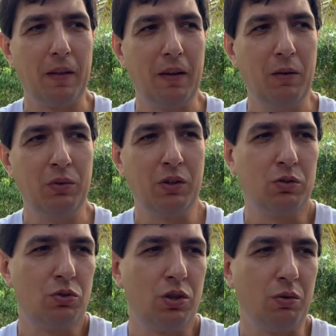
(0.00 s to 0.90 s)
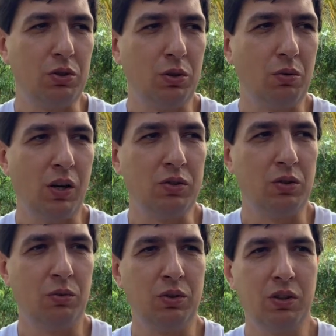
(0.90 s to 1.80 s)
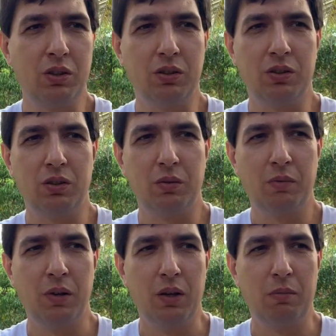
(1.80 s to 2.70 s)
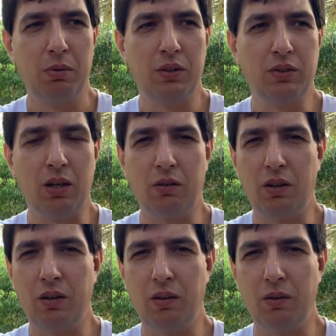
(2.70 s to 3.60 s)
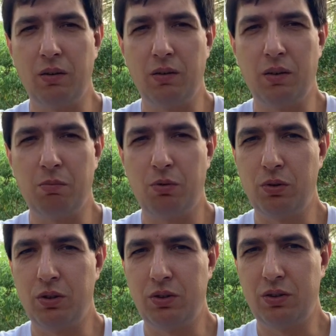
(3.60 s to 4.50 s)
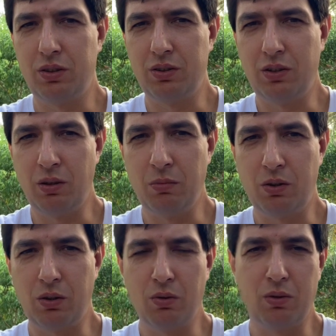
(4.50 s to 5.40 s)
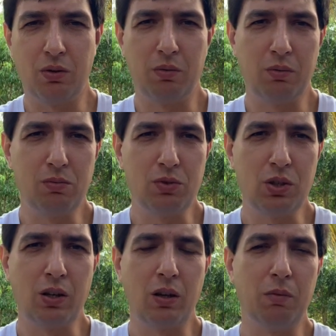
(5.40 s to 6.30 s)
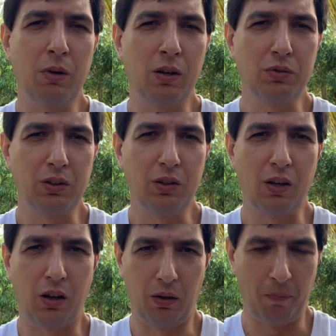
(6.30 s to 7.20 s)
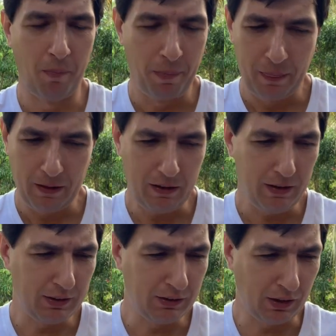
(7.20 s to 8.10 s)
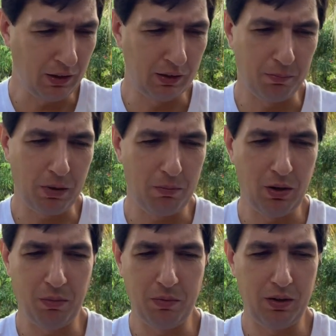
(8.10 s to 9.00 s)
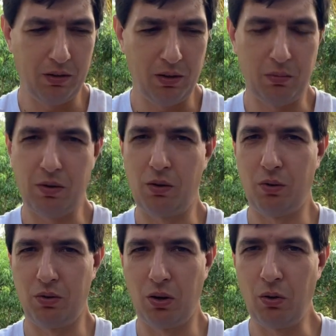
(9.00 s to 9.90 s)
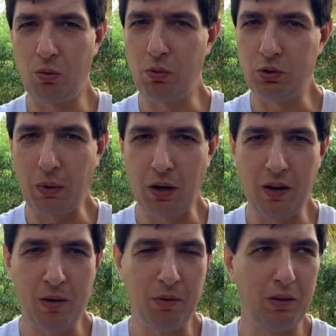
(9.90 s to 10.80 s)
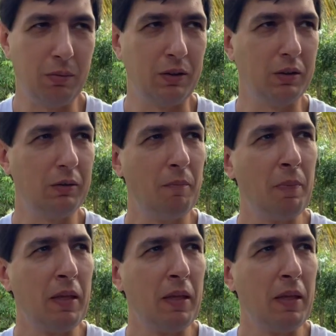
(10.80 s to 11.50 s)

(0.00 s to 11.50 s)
И у них случилась ситуация, у них э, перестала э, работать система, которая читает банковские карты. Или с интернетом проблемы, или там какой-то глюк был с программой, непонятно.